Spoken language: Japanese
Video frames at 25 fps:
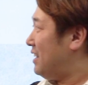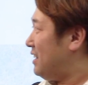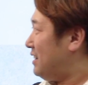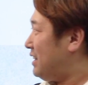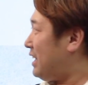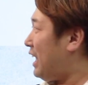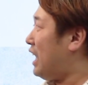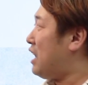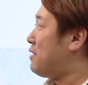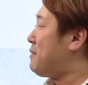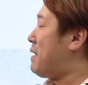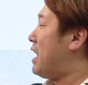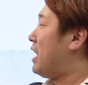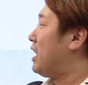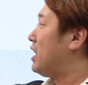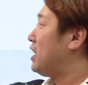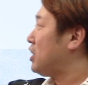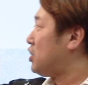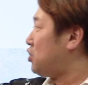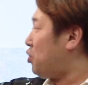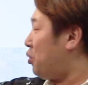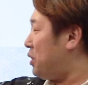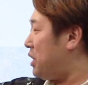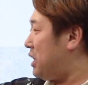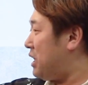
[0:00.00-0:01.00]
だからまあ、
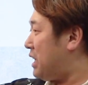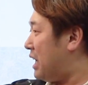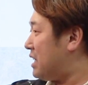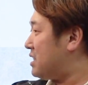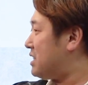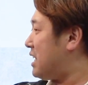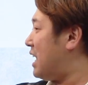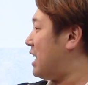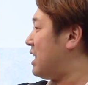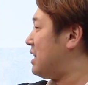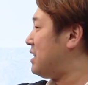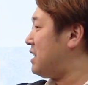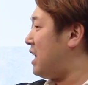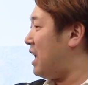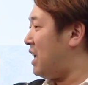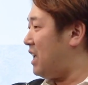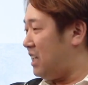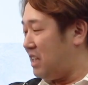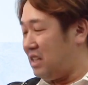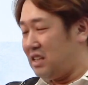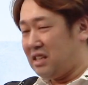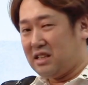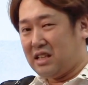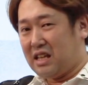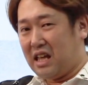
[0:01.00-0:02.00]
距離がさんで
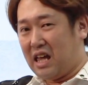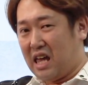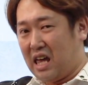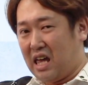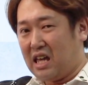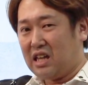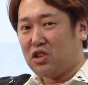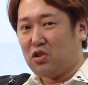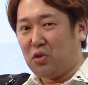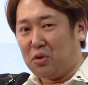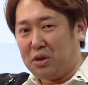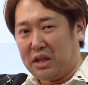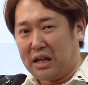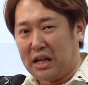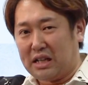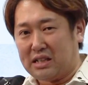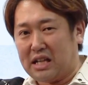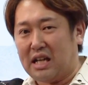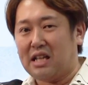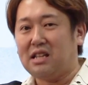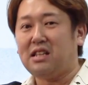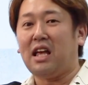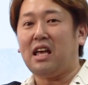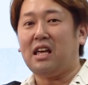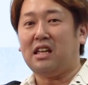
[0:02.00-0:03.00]
一定、距離が
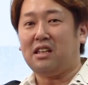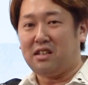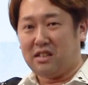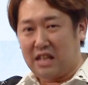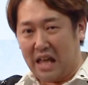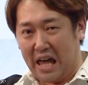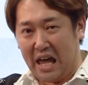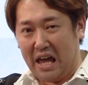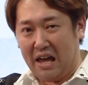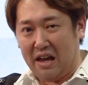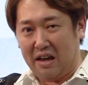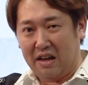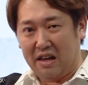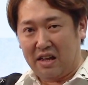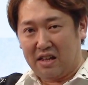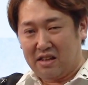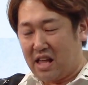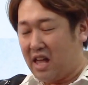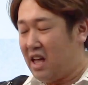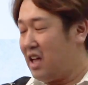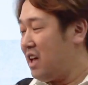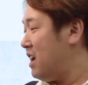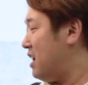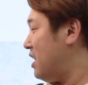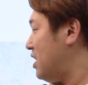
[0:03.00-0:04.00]
さんで一定。
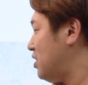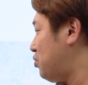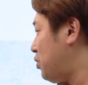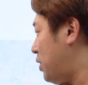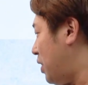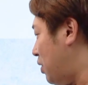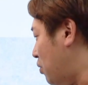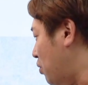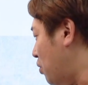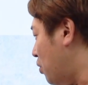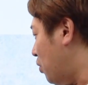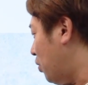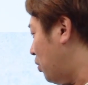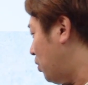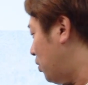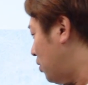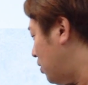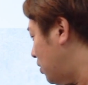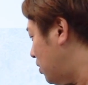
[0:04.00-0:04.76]
ね。それを、